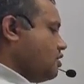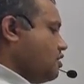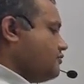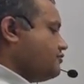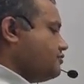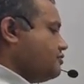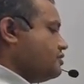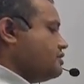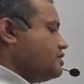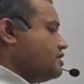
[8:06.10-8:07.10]
ऑफ
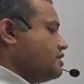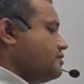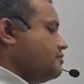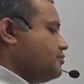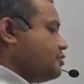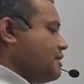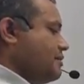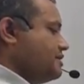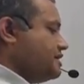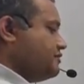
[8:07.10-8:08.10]

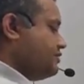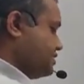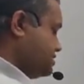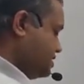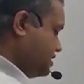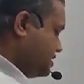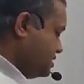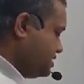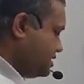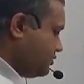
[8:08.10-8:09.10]
प्रोबेबिलिटी फंक्शन
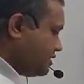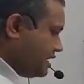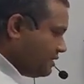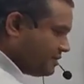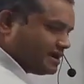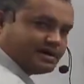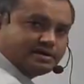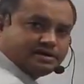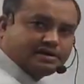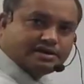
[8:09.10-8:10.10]
ये हो गया हमारा
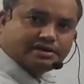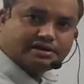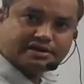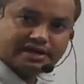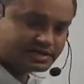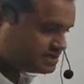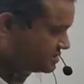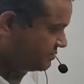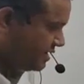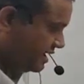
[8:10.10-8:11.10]
नेक्स्ट
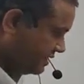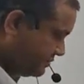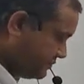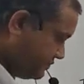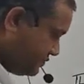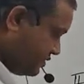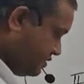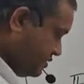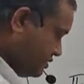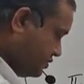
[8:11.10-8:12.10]
सब हेडिंग
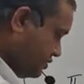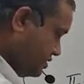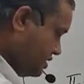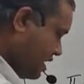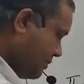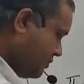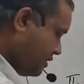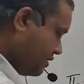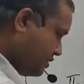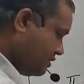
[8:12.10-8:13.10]
तो यहां
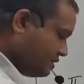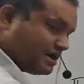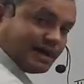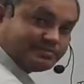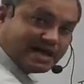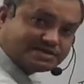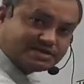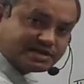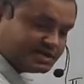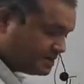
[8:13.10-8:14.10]
पर आप ध्यान
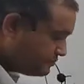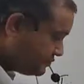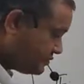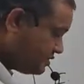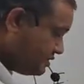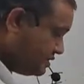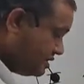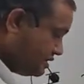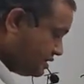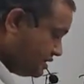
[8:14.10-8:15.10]
से देखिए
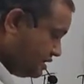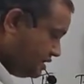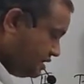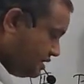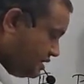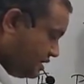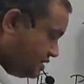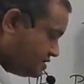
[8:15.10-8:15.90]
कि